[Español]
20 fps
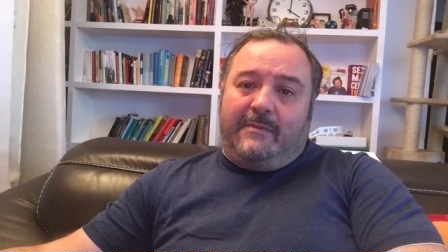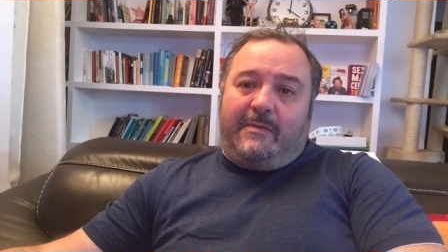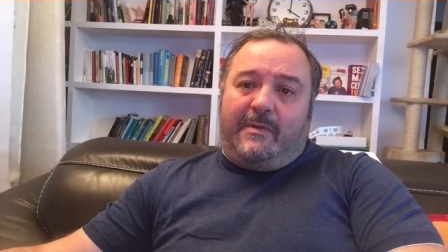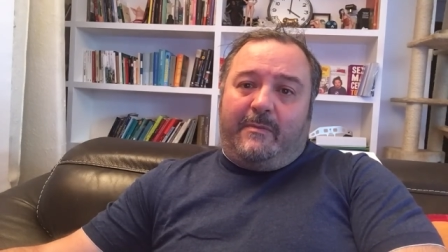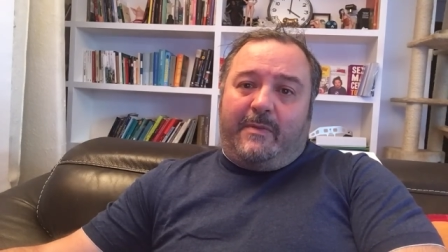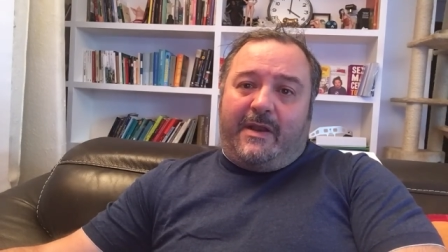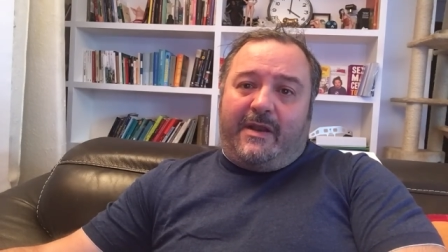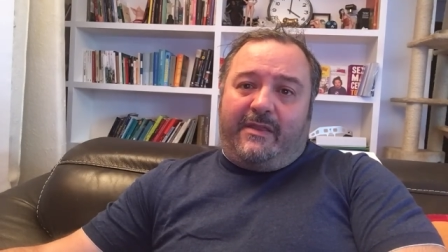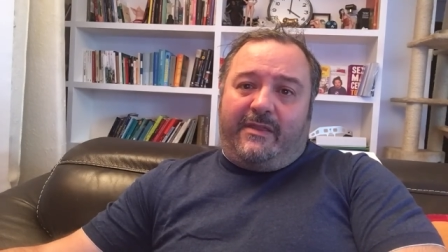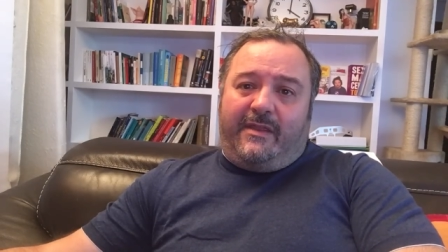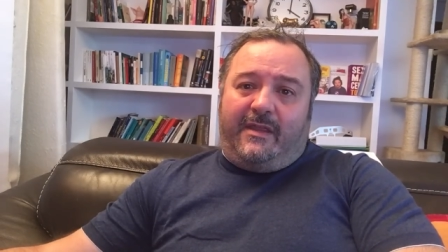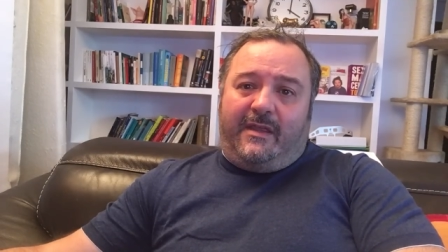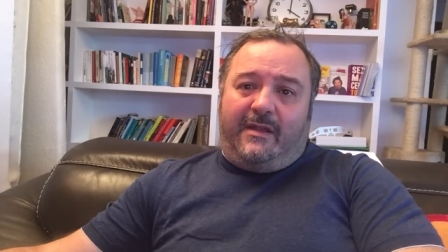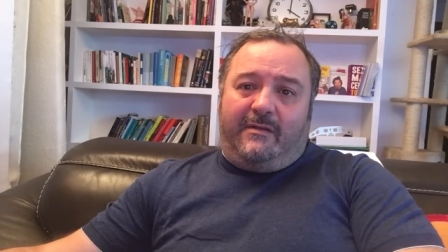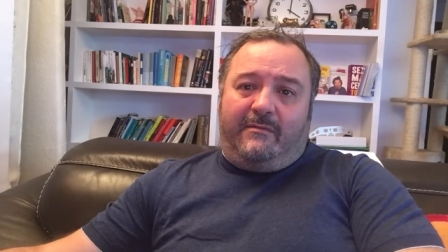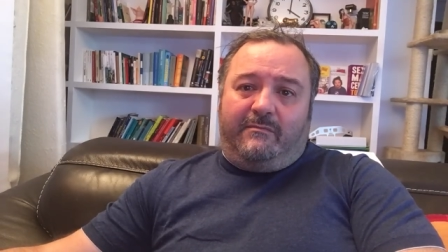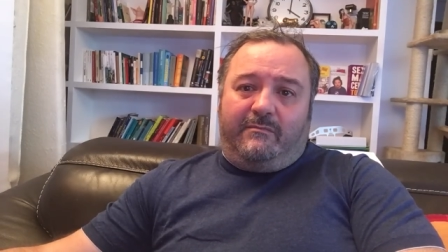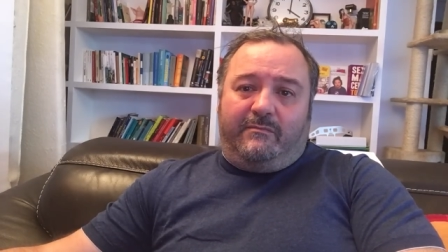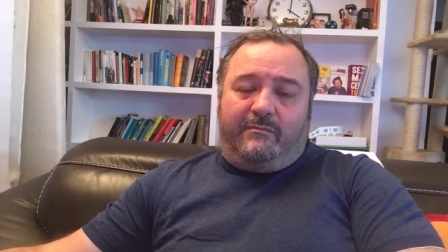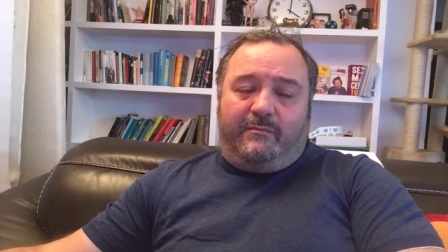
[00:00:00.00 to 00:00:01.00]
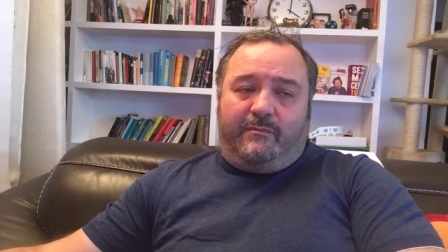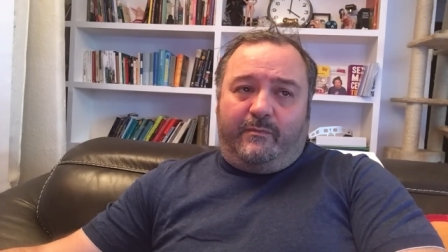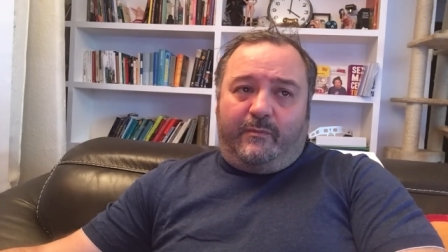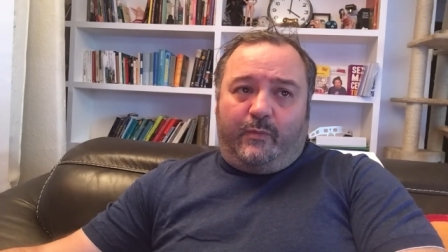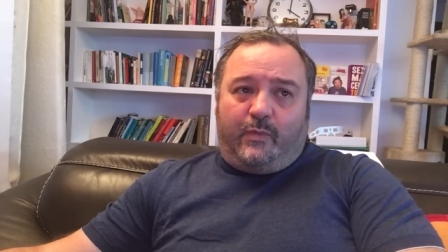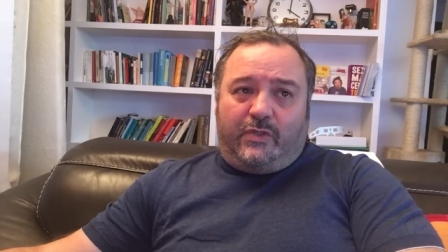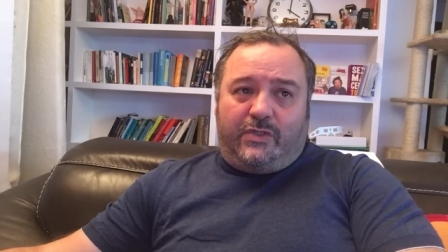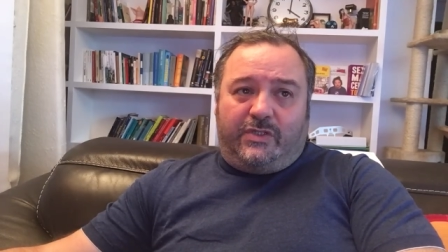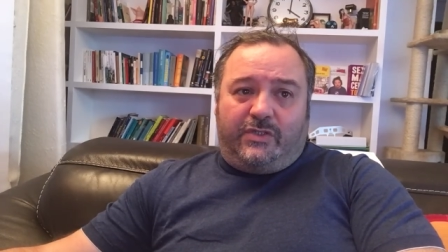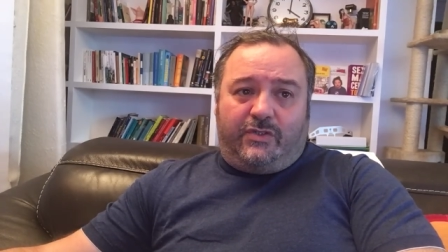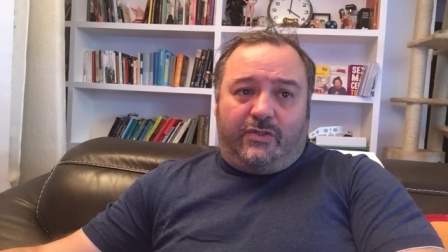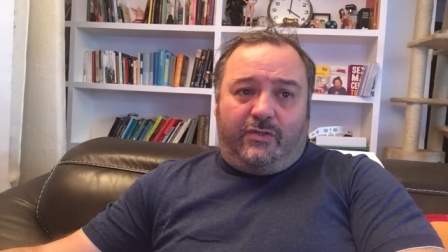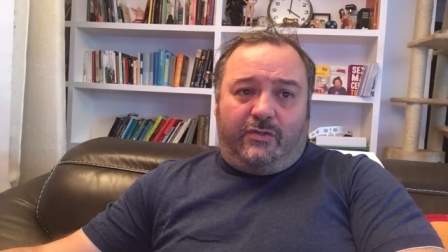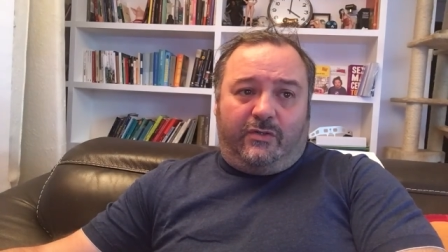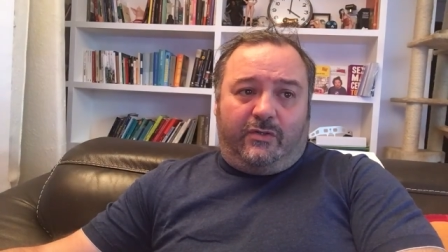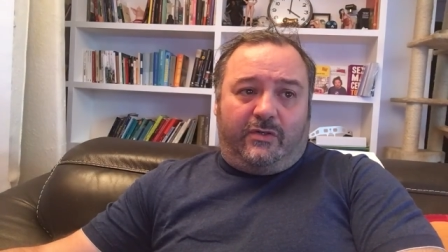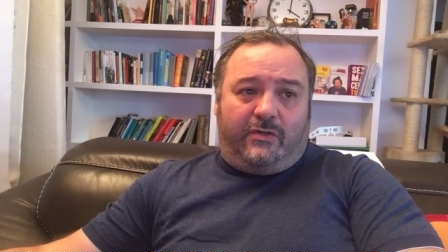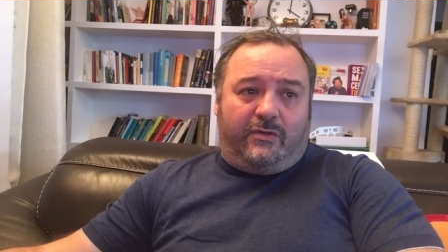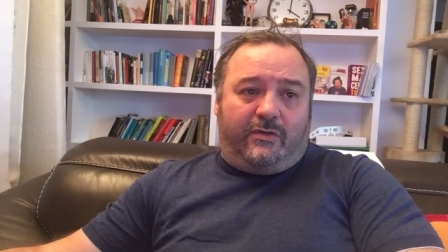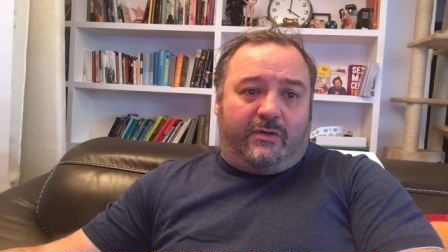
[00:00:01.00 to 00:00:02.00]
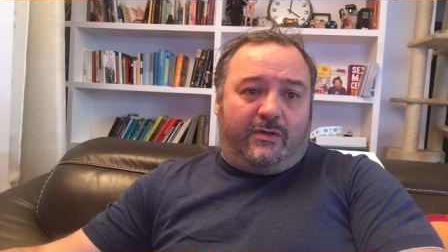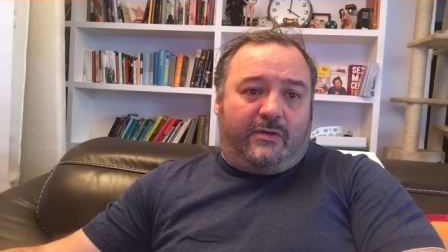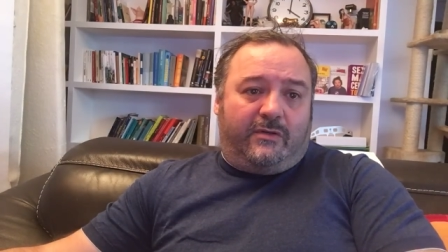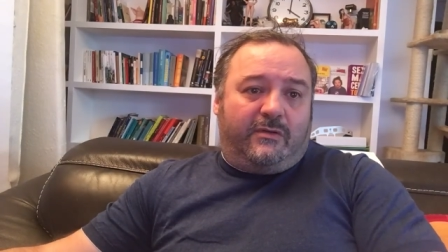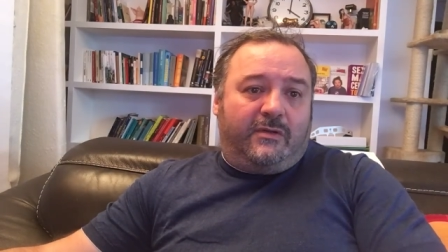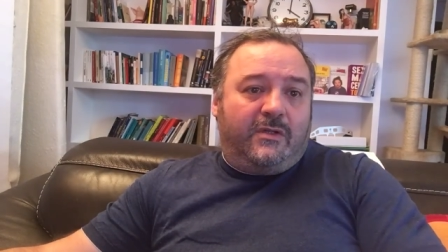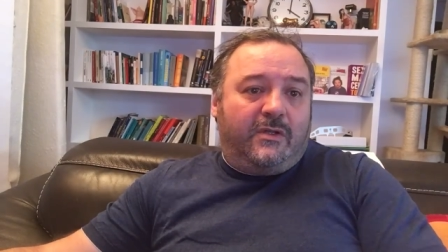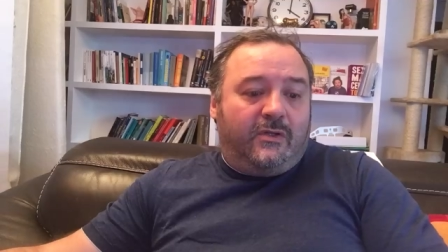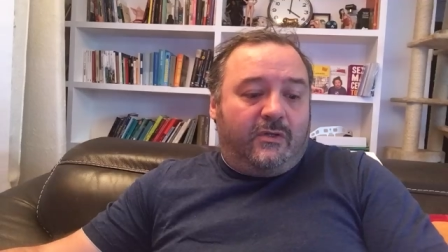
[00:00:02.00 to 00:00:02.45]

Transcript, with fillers: Me parecen, pues eso, oh,